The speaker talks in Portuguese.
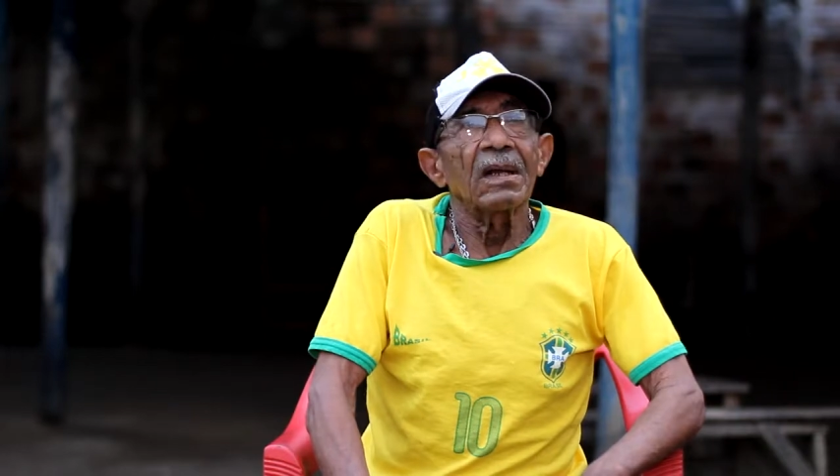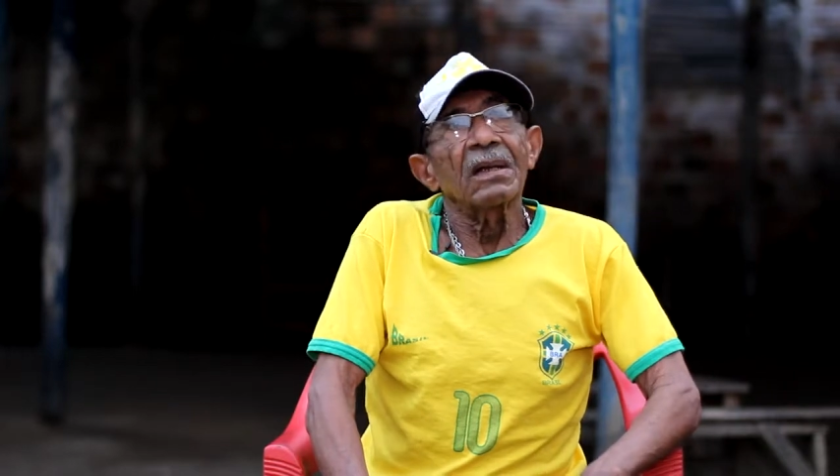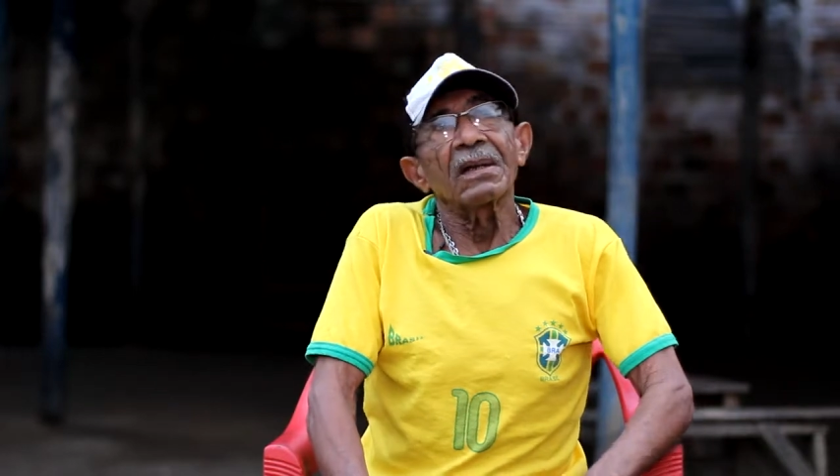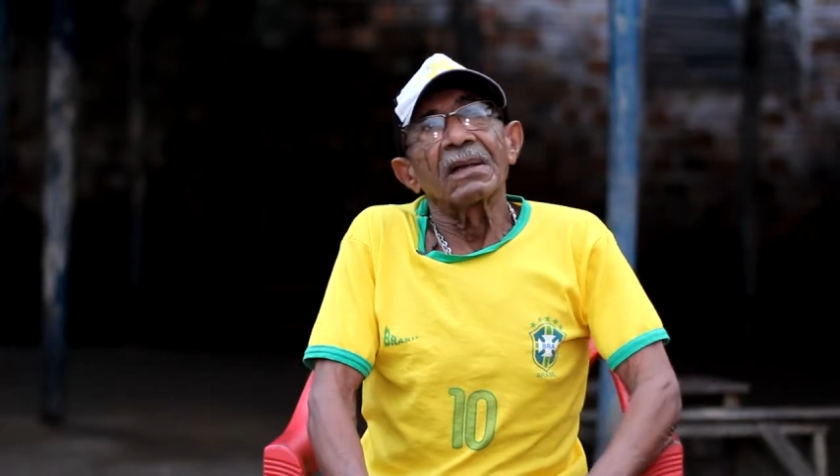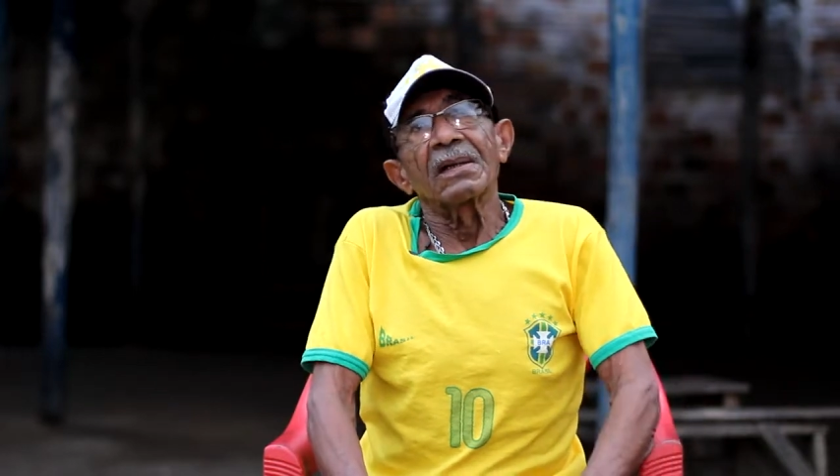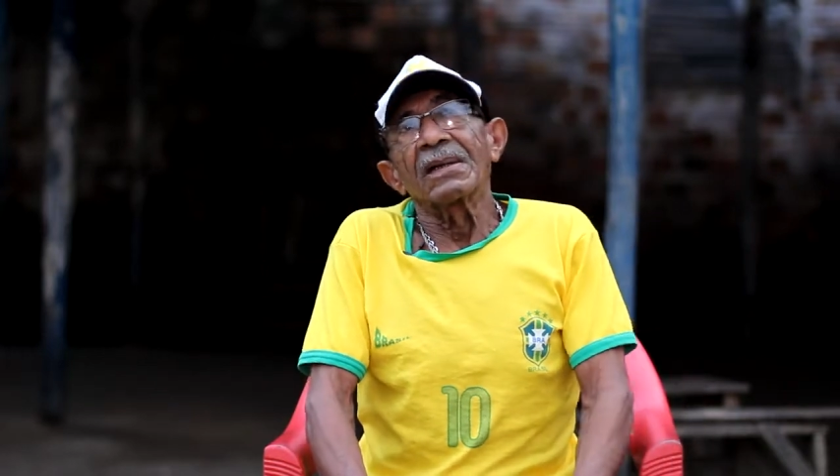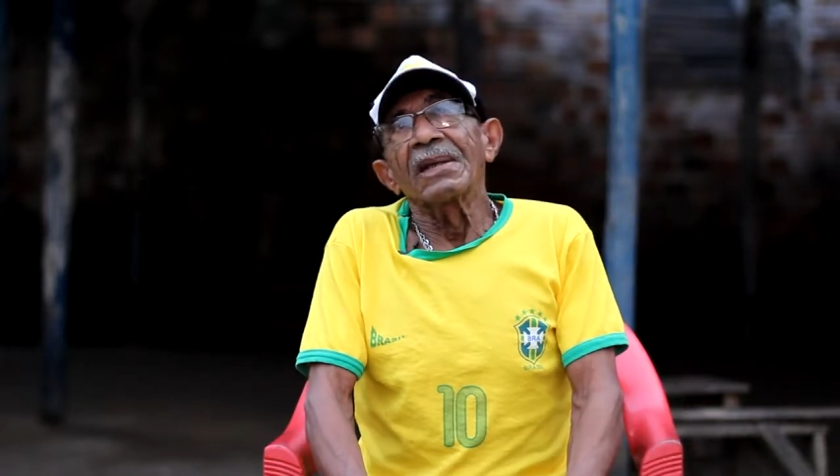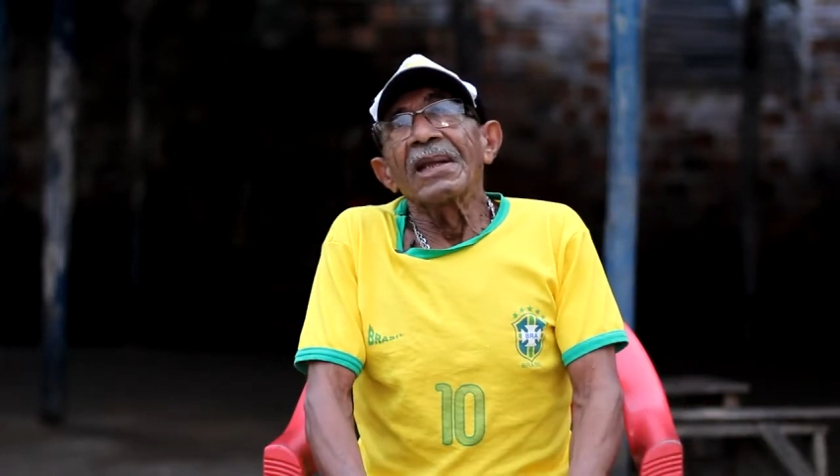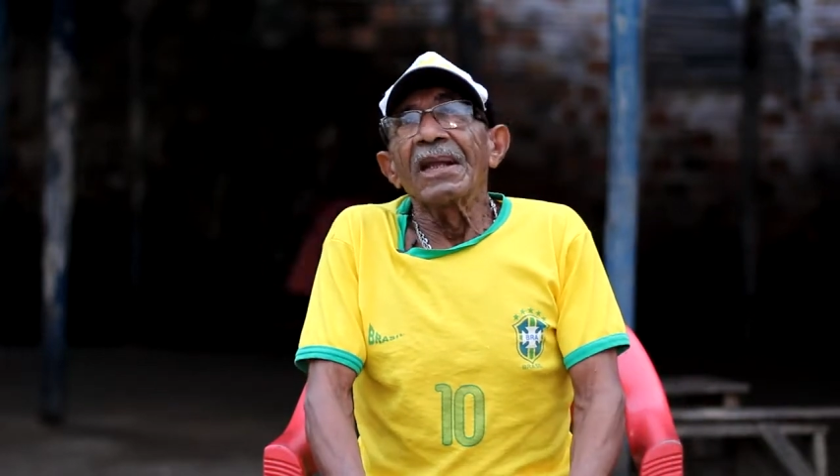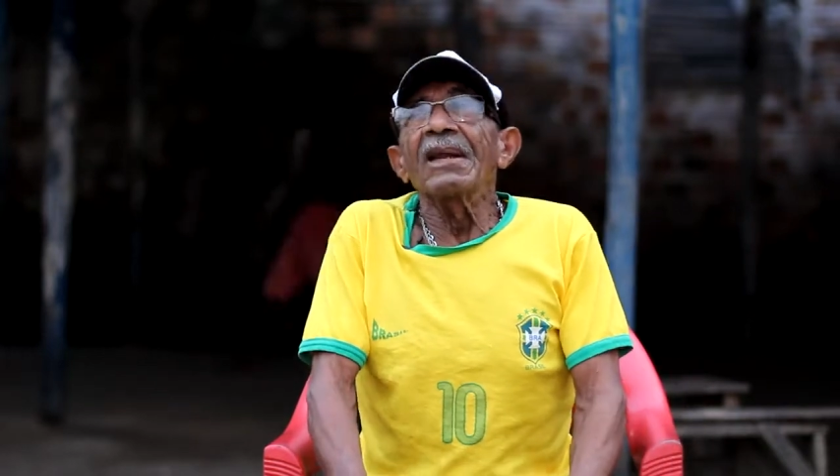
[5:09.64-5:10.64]
Ah,
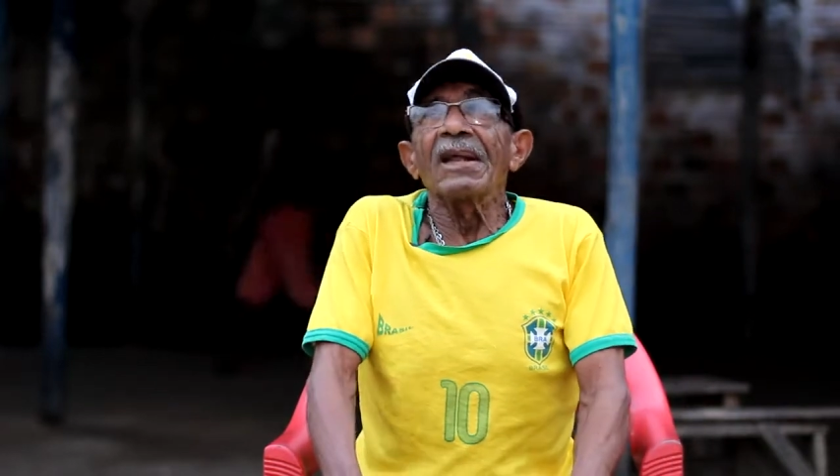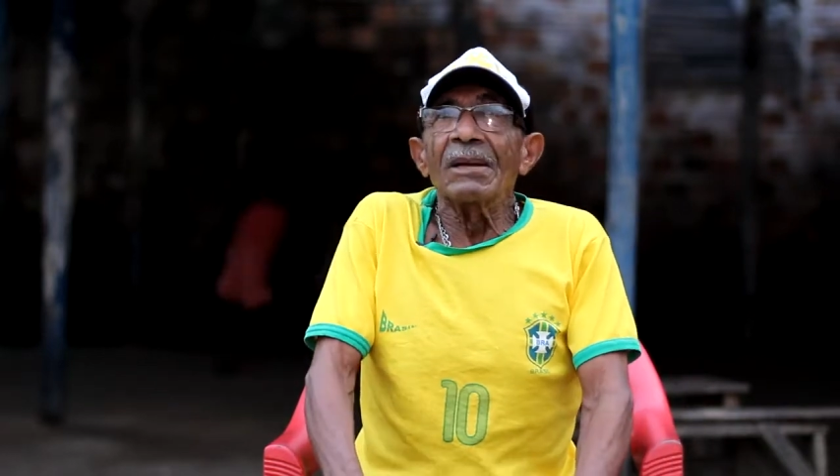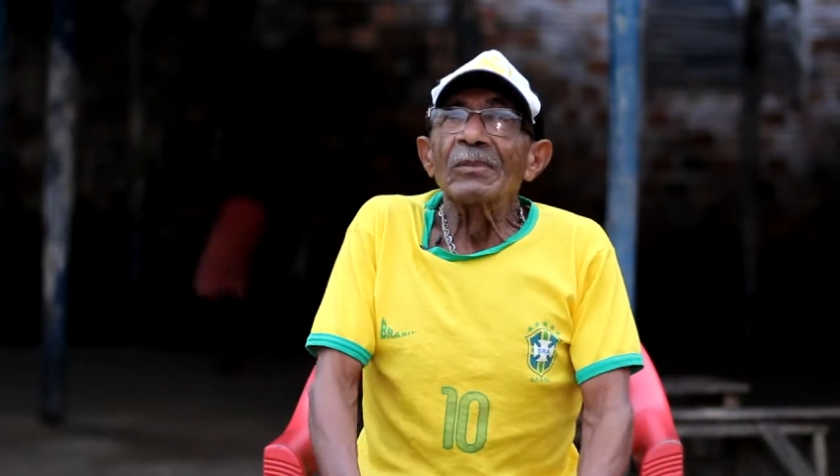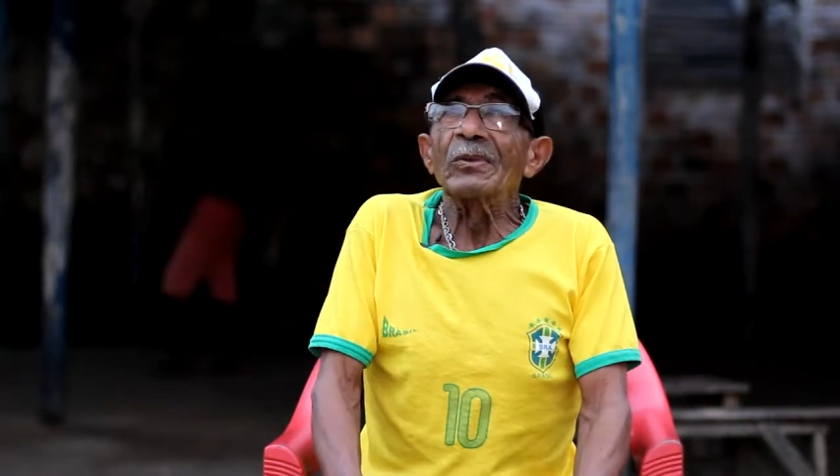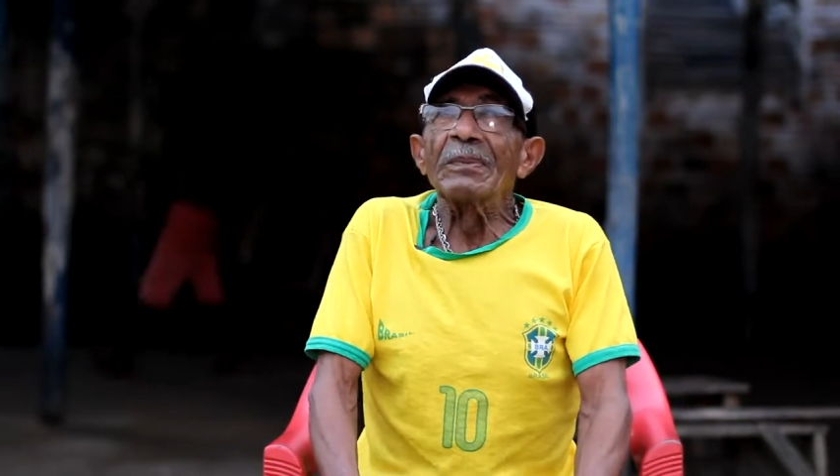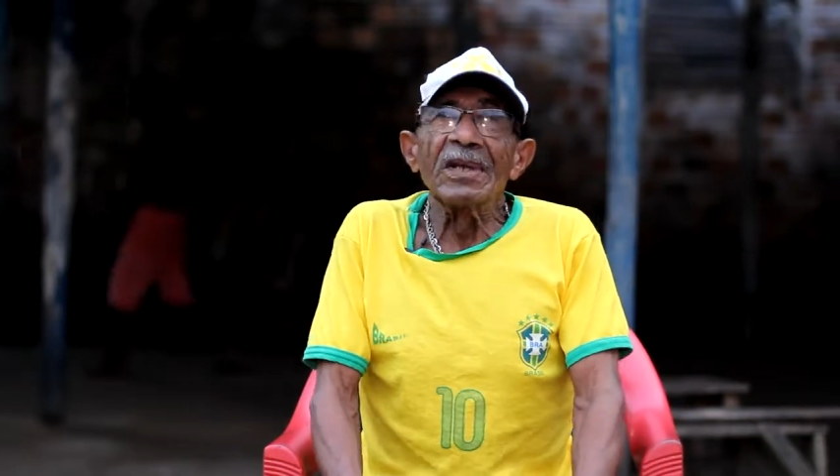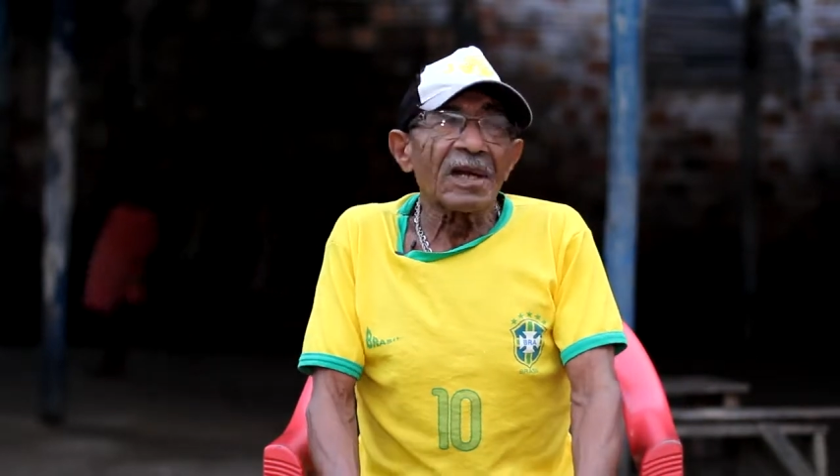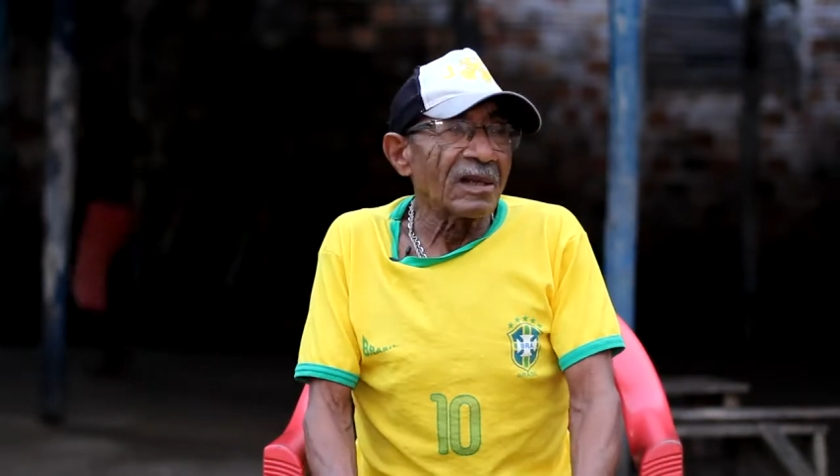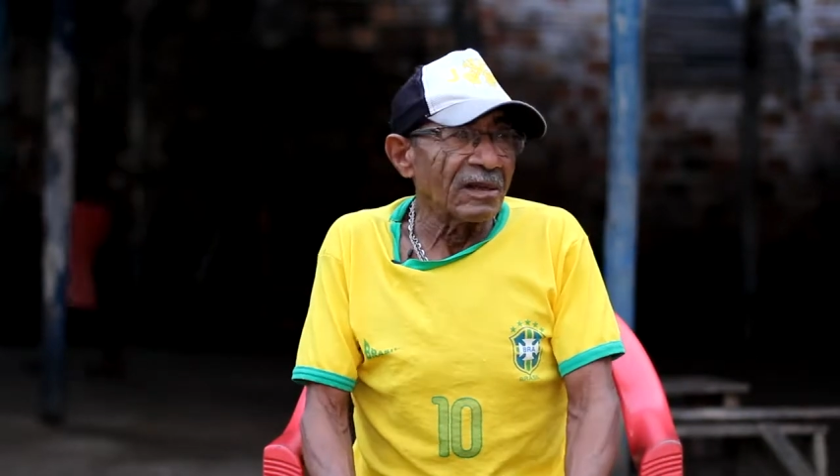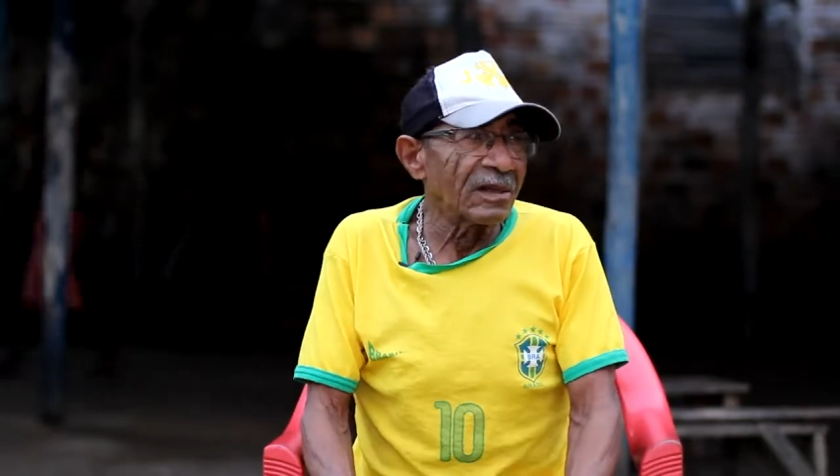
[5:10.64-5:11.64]
ele era muito
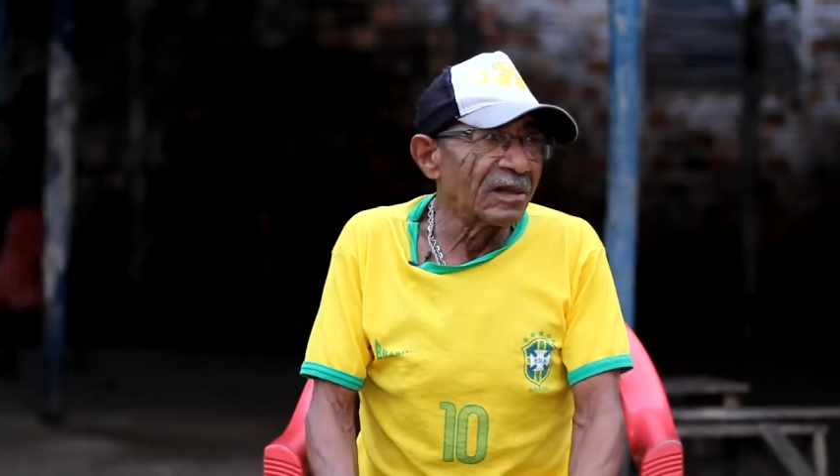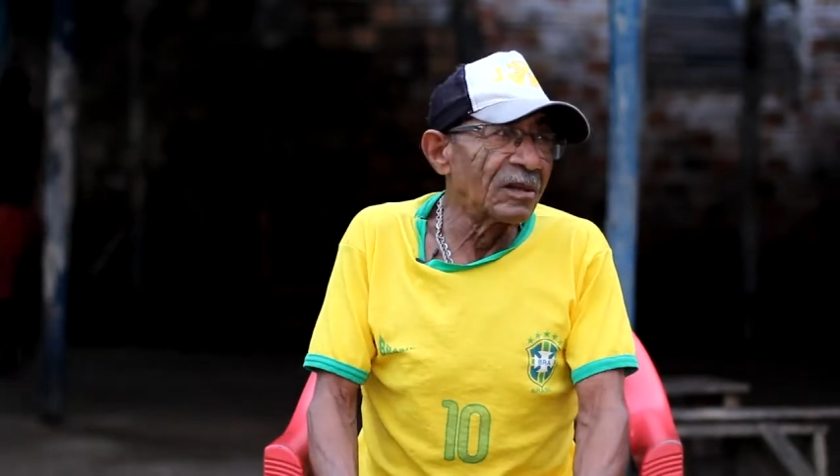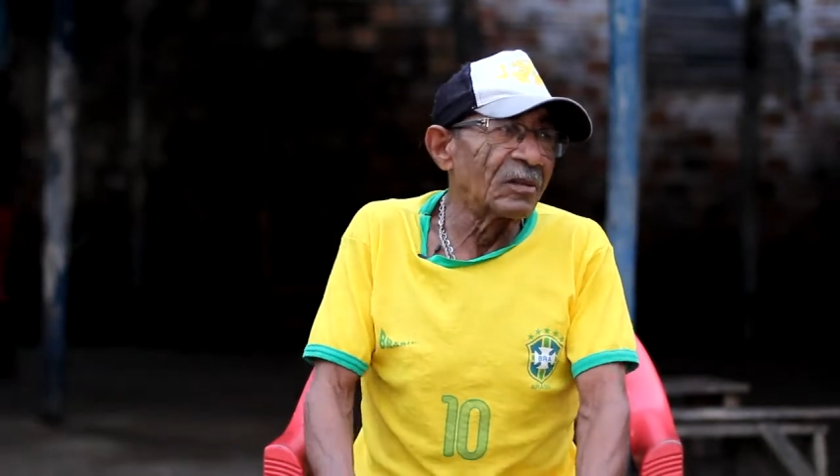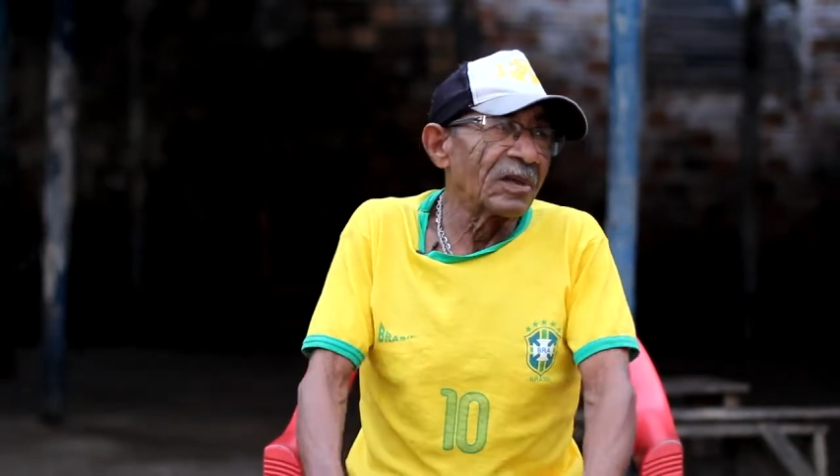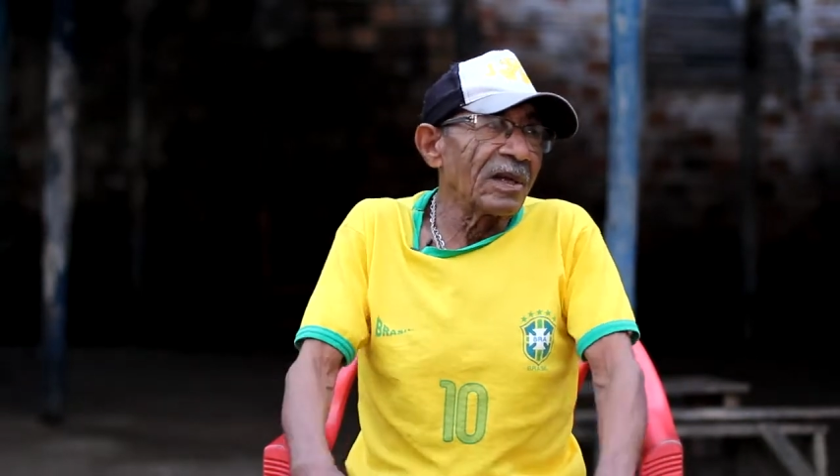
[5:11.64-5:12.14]
brincalhão,